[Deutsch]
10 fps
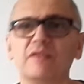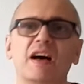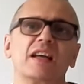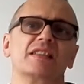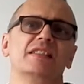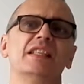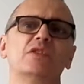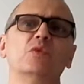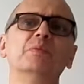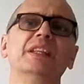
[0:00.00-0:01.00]
war es nicht
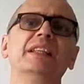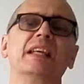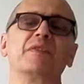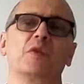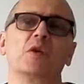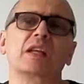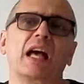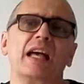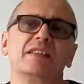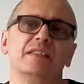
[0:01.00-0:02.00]
unbedingt
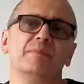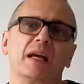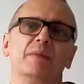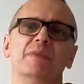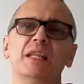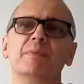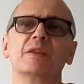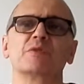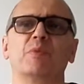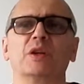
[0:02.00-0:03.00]
erfolgreich in meinem
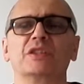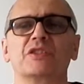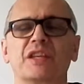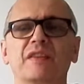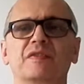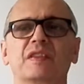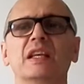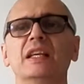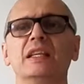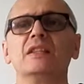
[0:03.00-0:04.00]
Lieblingssportgeschäft
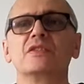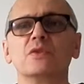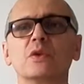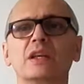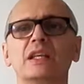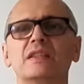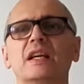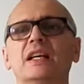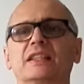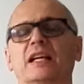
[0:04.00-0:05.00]
in Zürich.
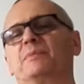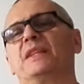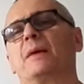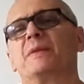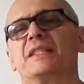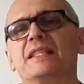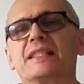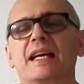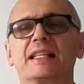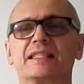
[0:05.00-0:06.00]
Da hat mir der
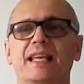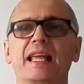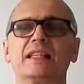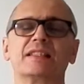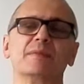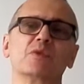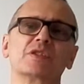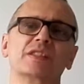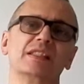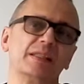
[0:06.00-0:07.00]
Besitzer erzählt, sie
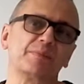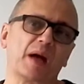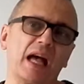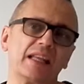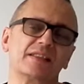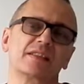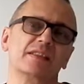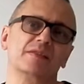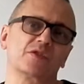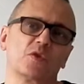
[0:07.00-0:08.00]
mussten die
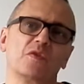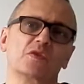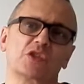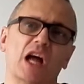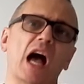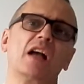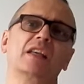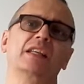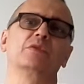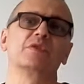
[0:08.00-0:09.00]
Preis so stark
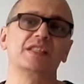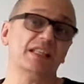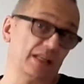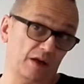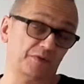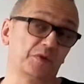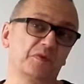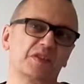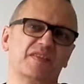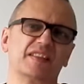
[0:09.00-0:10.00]
reduzieren auf
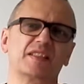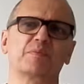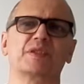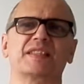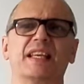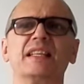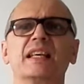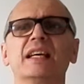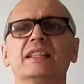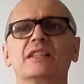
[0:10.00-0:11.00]
25% Prozent
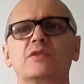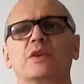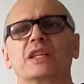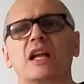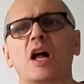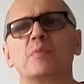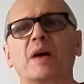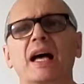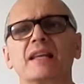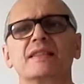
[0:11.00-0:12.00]
des
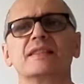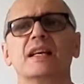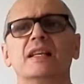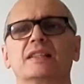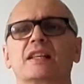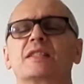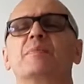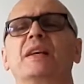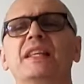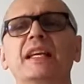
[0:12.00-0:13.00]
Originalpreises, dass sie
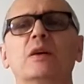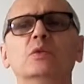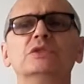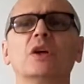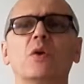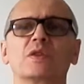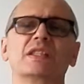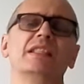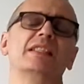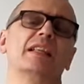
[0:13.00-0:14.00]
bei jeder Unterhose,
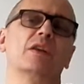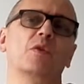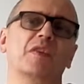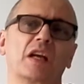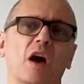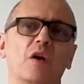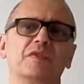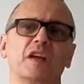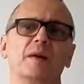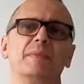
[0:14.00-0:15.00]
die sie dann noch
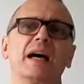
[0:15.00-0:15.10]
verkauft haben,